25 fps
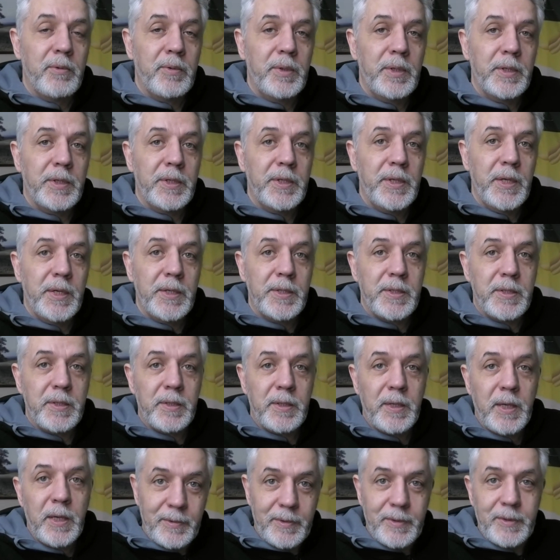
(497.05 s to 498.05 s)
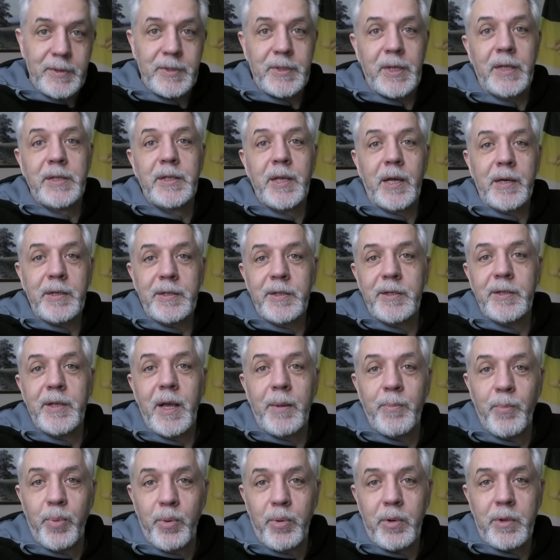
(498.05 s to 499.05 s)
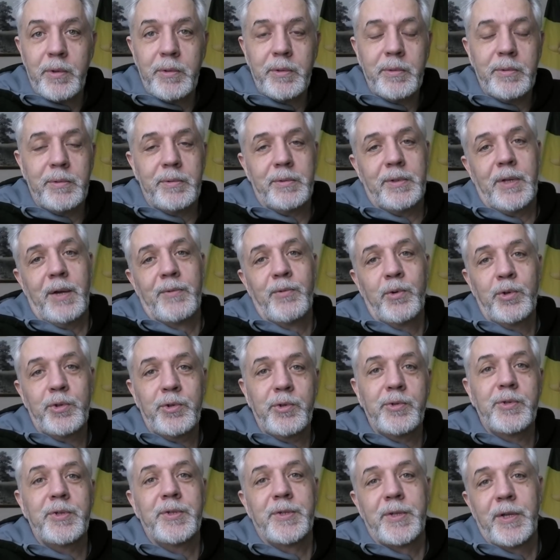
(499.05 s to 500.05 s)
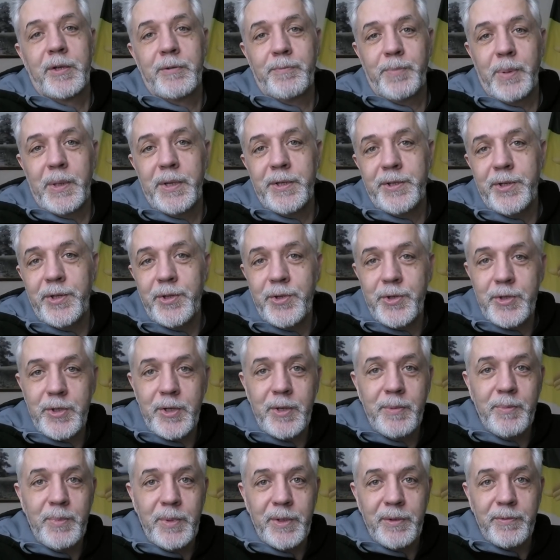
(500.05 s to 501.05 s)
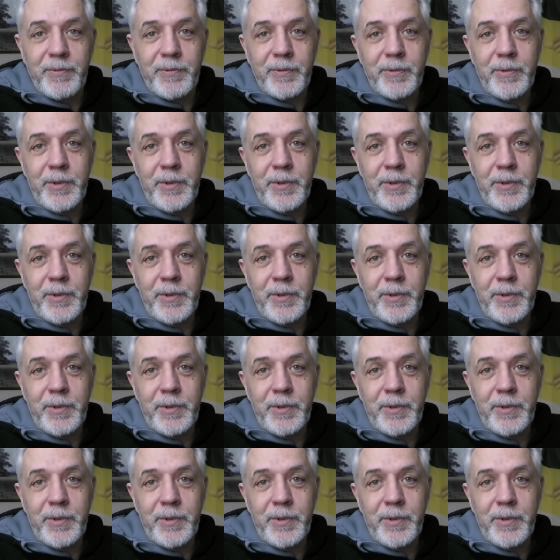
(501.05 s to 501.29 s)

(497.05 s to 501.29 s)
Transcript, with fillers: У них есть стандартный набор того, что создает политический миф.